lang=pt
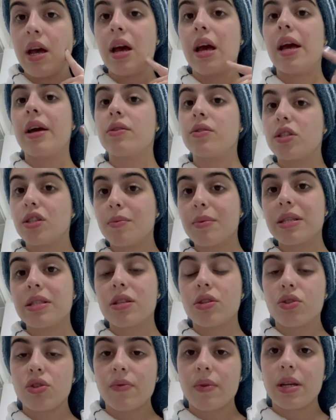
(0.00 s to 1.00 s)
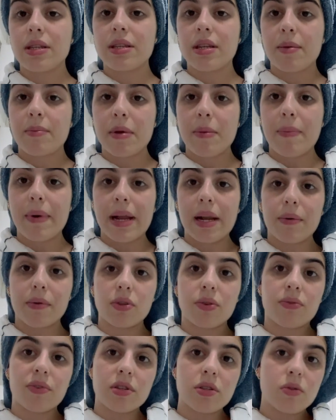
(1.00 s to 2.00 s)
Eu sinto bastante diferença na minha pele quando eu
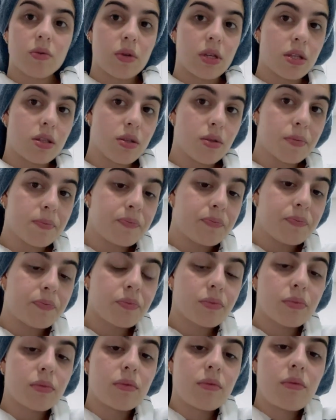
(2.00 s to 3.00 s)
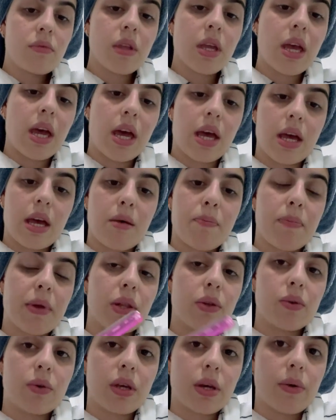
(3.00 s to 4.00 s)
faço isso. É,
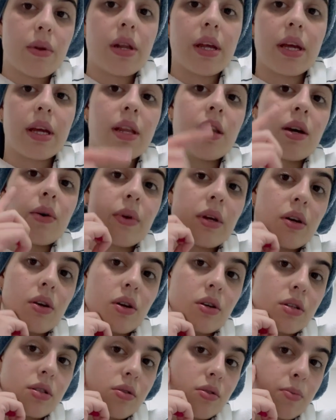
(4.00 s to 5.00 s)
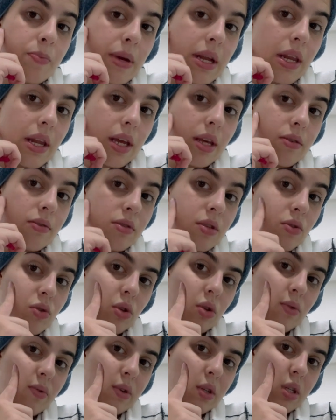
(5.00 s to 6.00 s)
pelo que eu li, não engrossa os pelinhos. Eu já
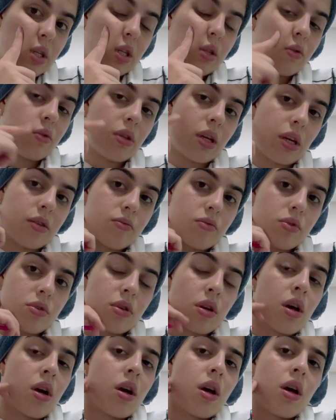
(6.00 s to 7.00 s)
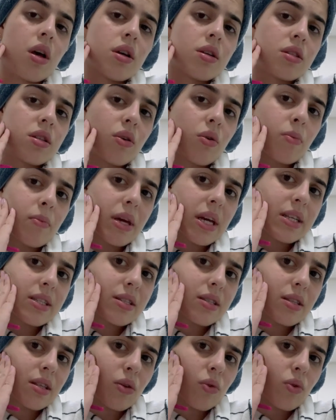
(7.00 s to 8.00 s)
tô fazendo tem uns cinco meses,
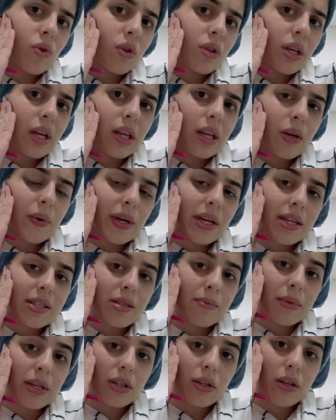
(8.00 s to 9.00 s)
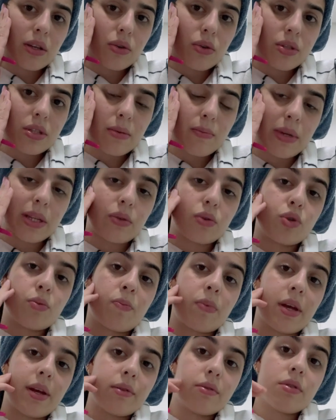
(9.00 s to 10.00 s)
não notei nenhum engrossamento de
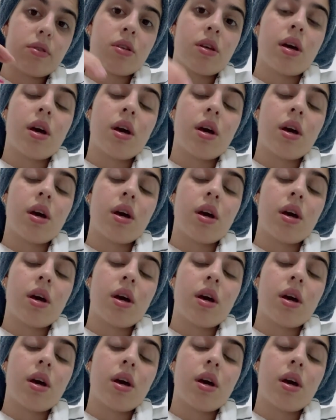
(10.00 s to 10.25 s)
pelos.